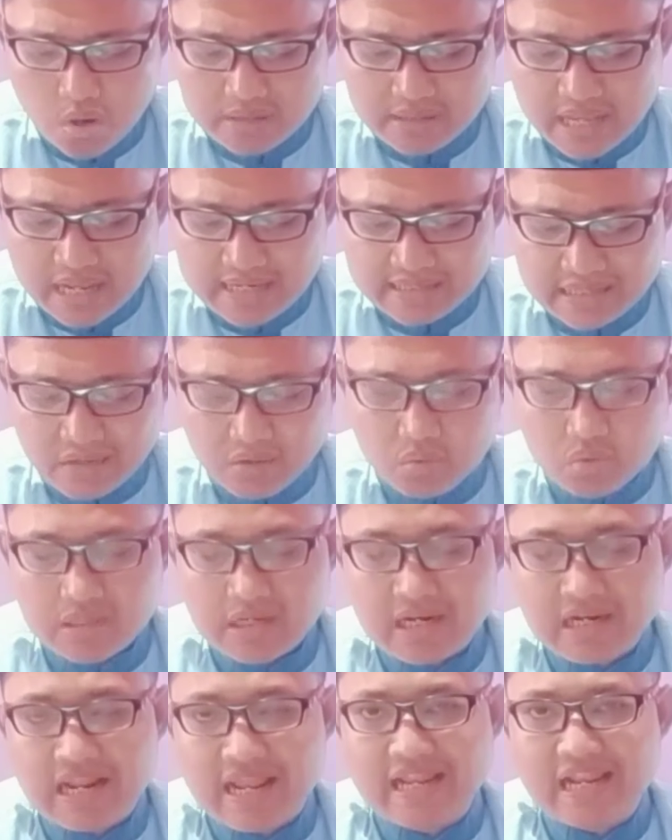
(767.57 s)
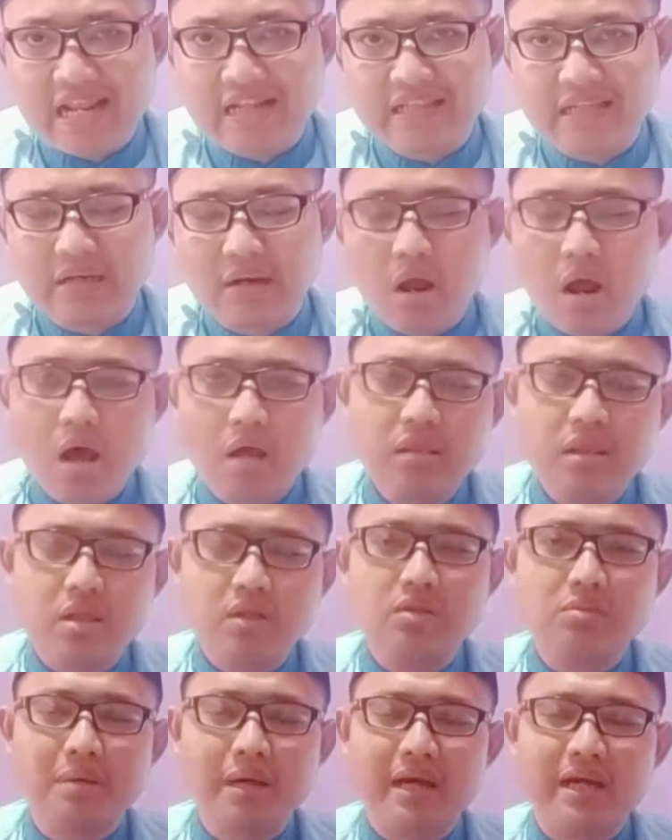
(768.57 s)
dzalika kullu lailatin Allah
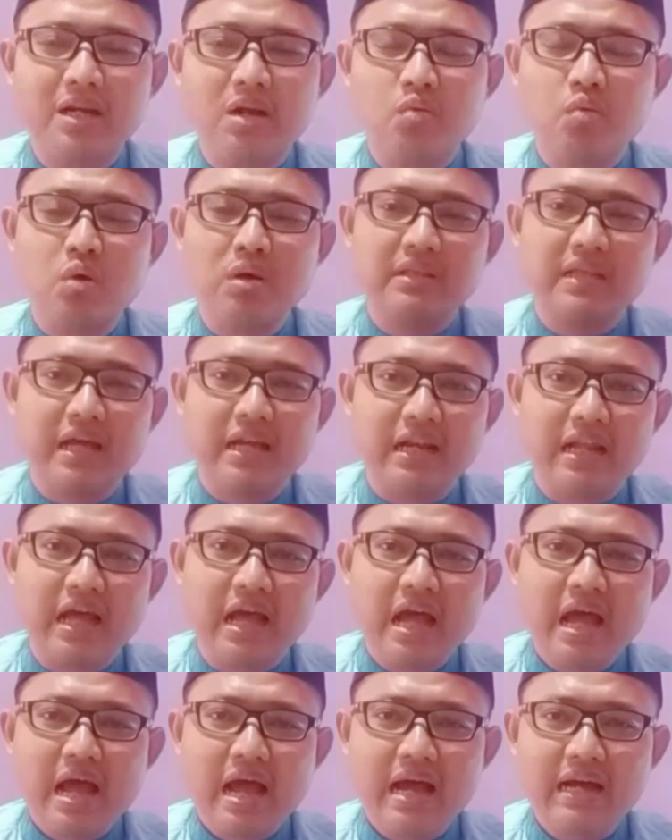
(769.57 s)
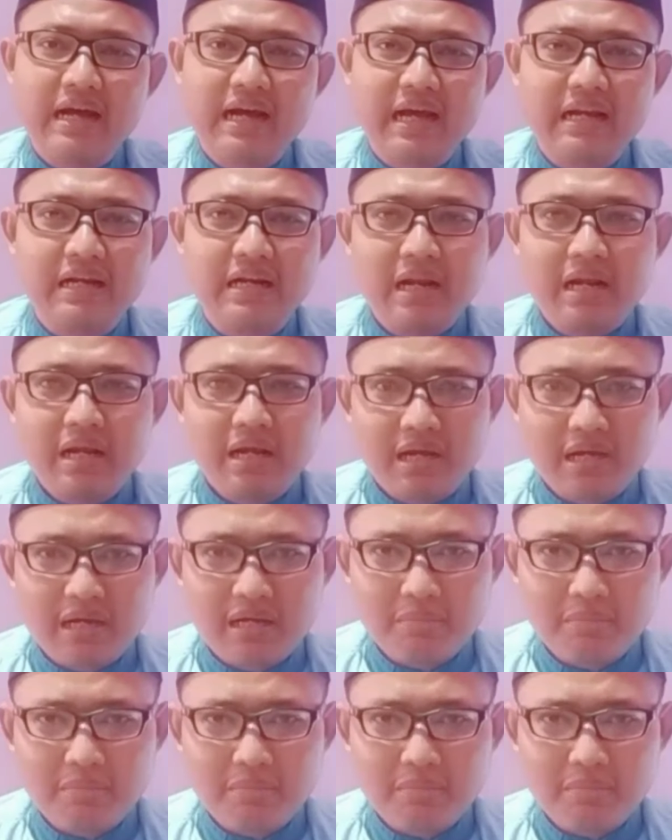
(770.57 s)
Subhanahu wa taala akan uh,